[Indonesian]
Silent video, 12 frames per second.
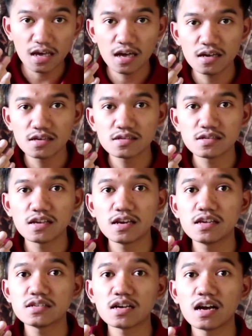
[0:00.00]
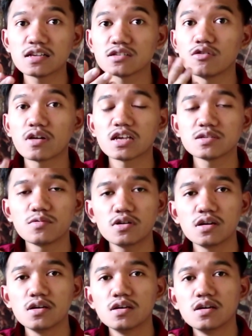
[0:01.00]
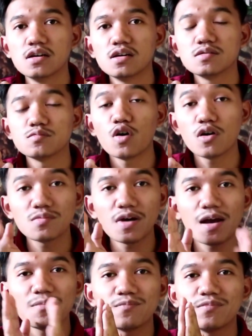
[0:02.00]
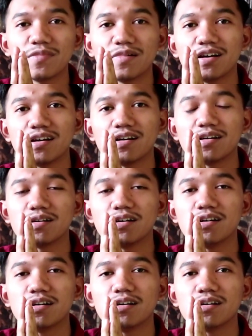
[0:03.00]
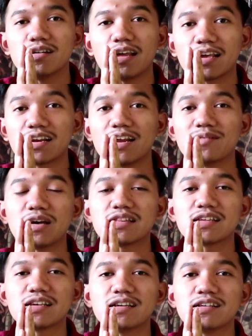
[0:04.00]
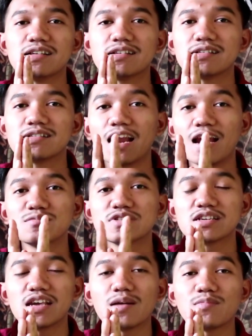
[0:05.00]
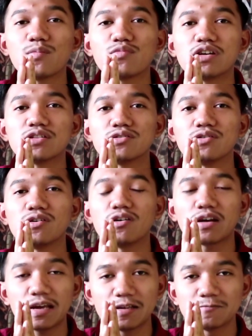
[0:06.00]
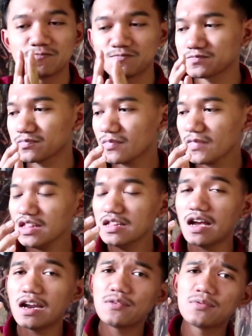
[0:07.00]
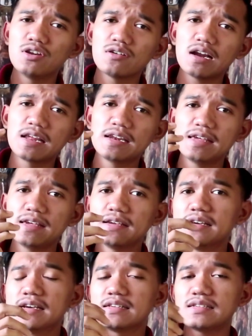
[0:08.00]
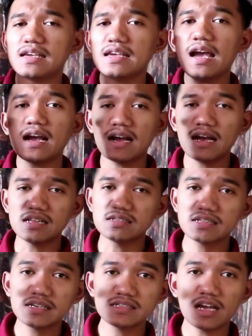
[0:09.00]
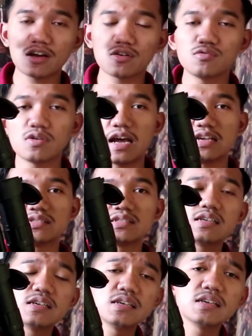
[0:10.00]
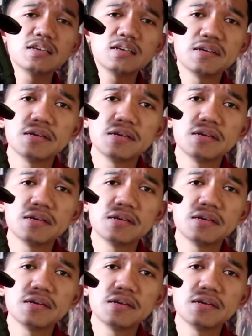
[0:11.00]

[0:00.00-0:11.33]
ya jadi sangat slow respon mohon maaf uh, lahir dan batin dalam segi apapun itu oke okay? nah di video kali ini saya akan tes akurasi